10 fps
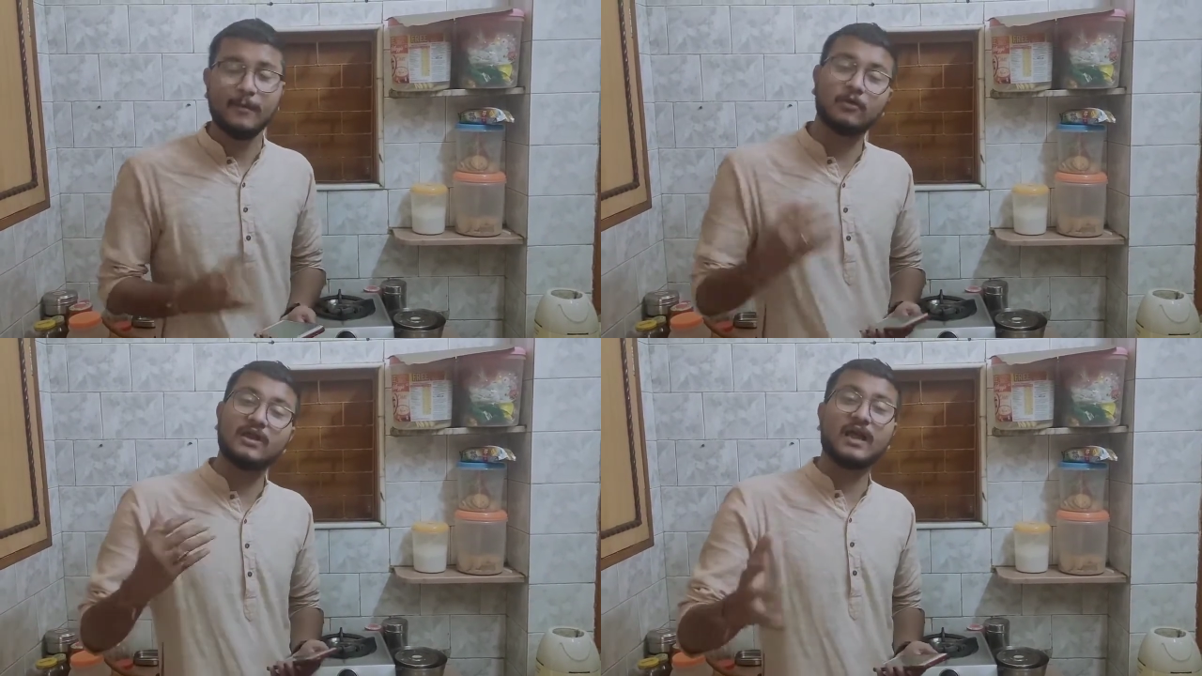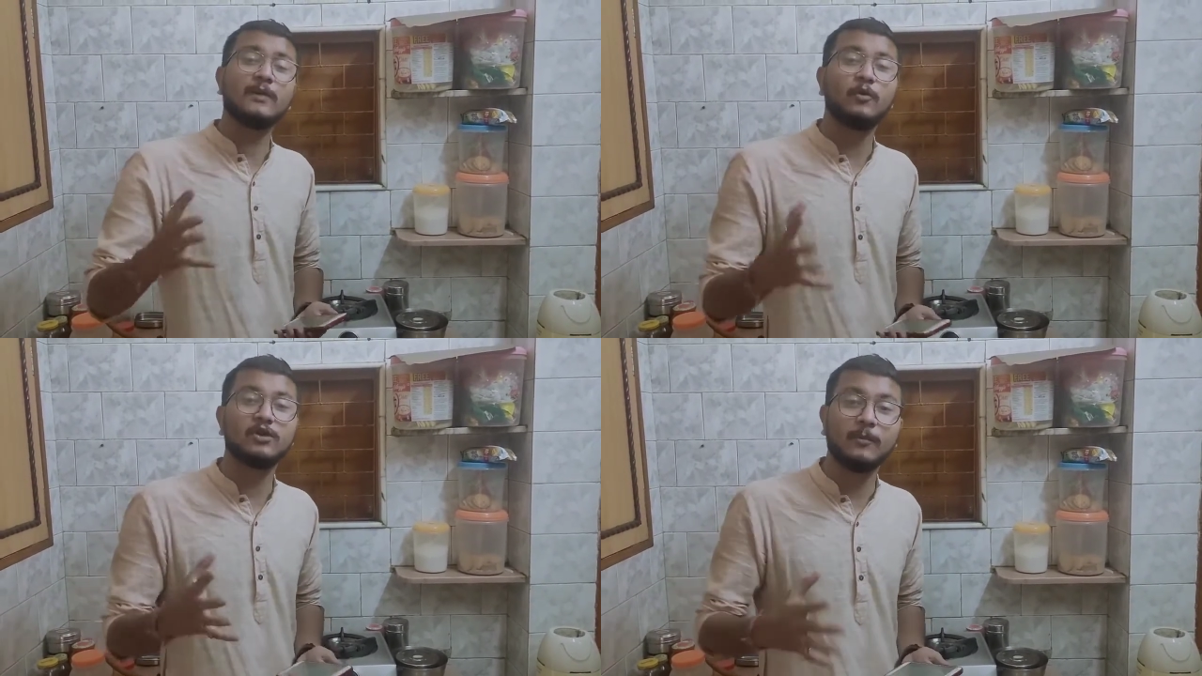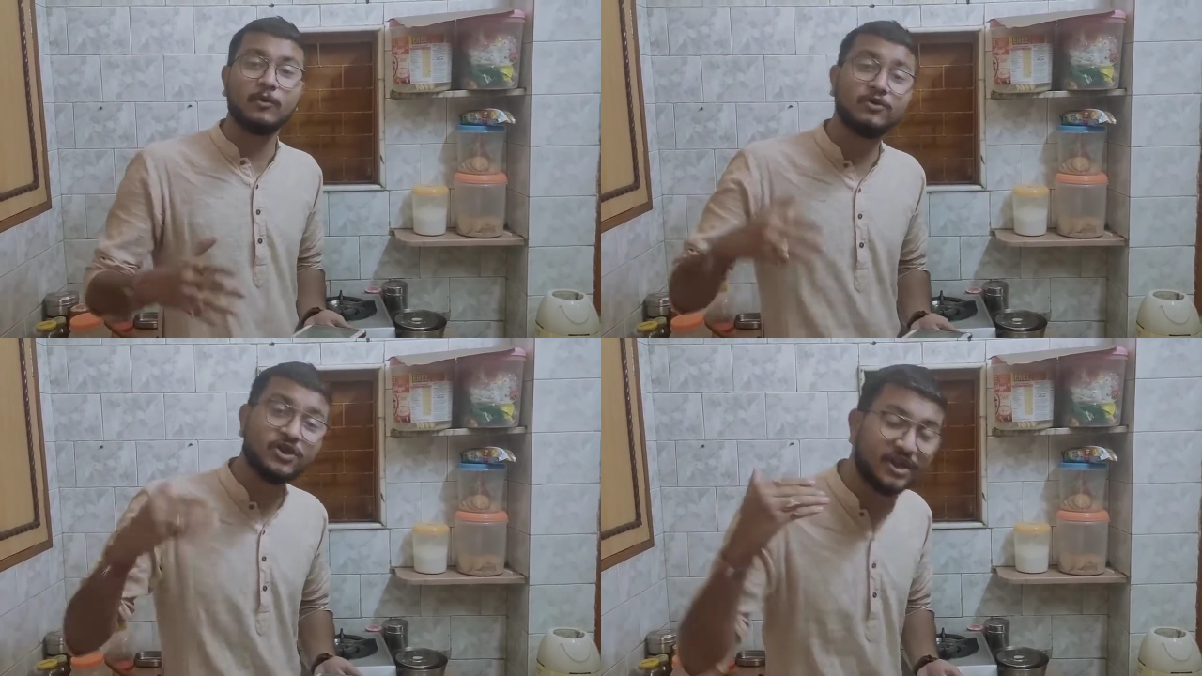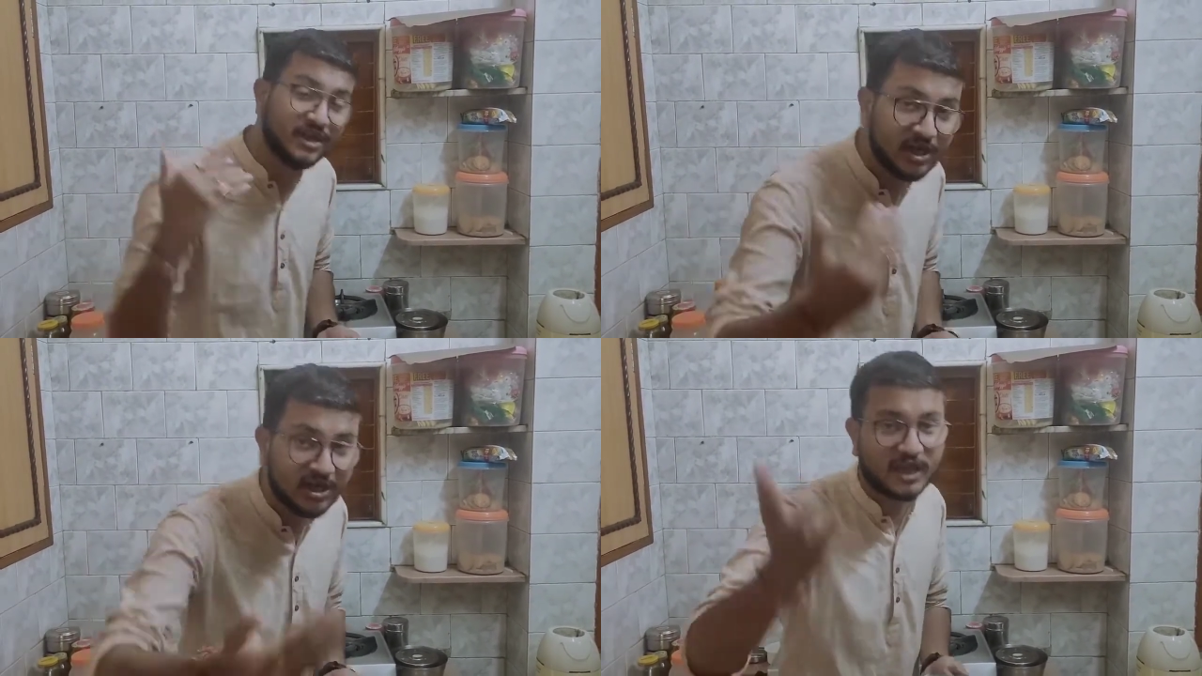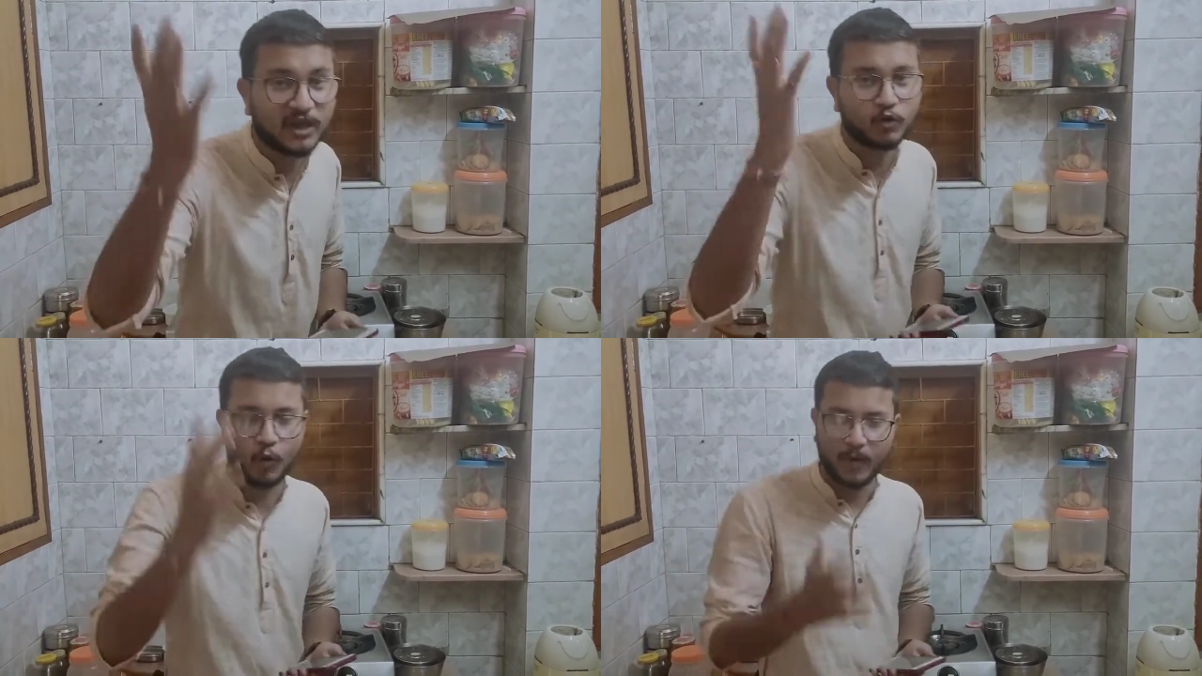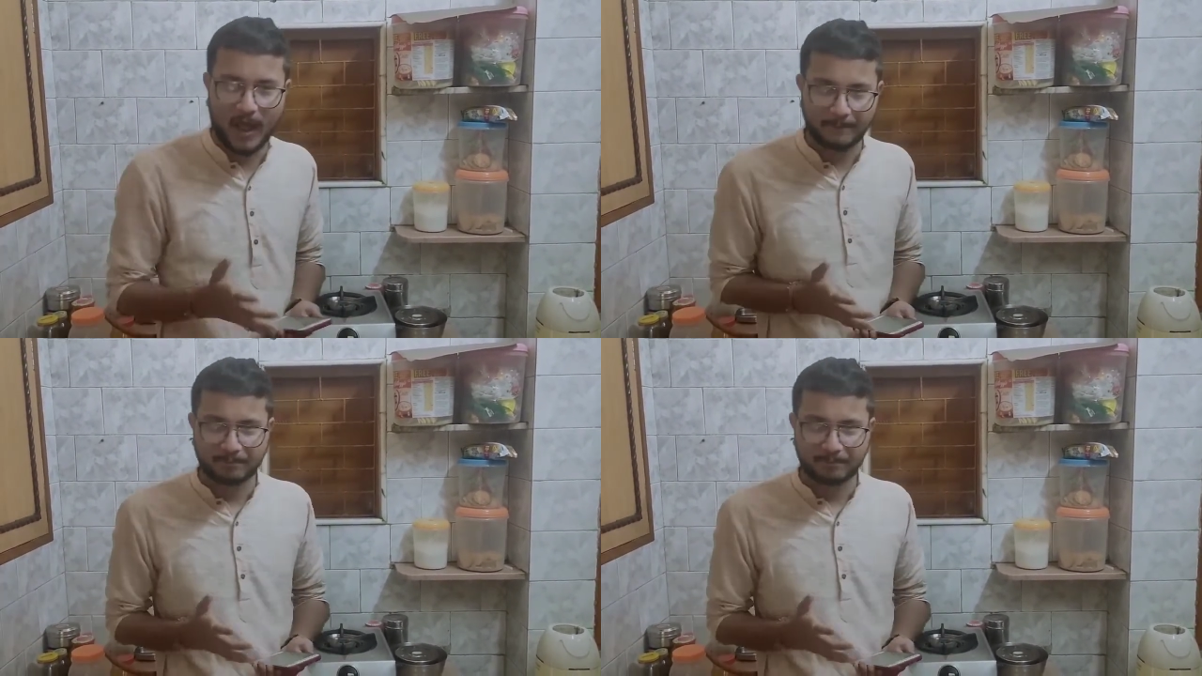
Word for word: এবং তাকে বলতে বলুন তিনিই নাকি কোবরা